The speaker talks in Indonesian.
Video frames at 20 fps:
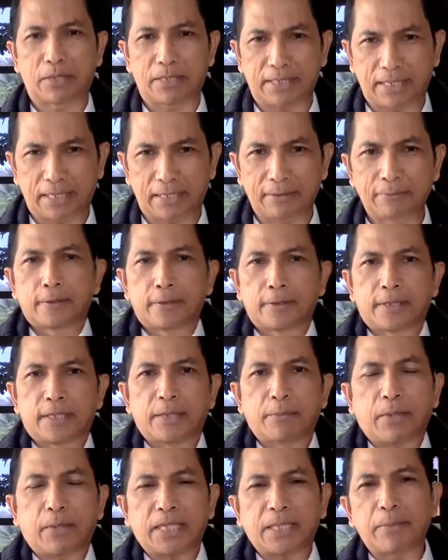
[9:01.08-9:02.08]
persen.
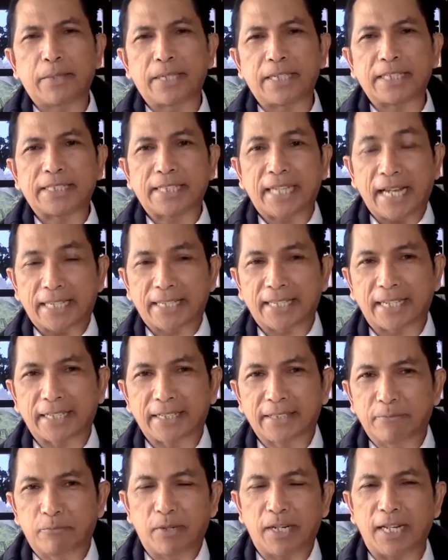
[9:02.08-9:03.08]
Departemen
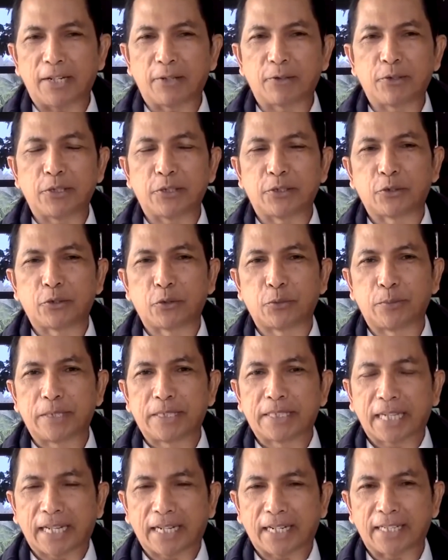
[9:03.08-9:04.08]
Kesehatan melalui juru
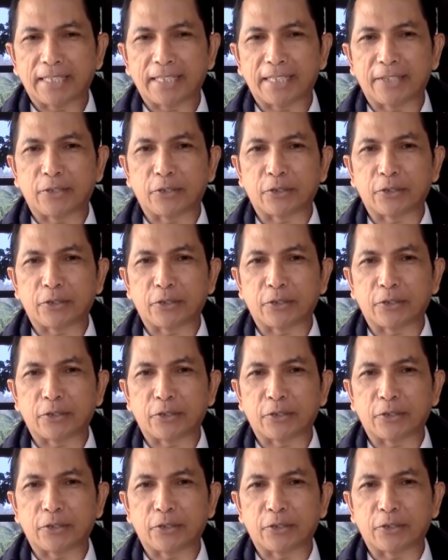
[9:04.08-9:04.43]
bicaranya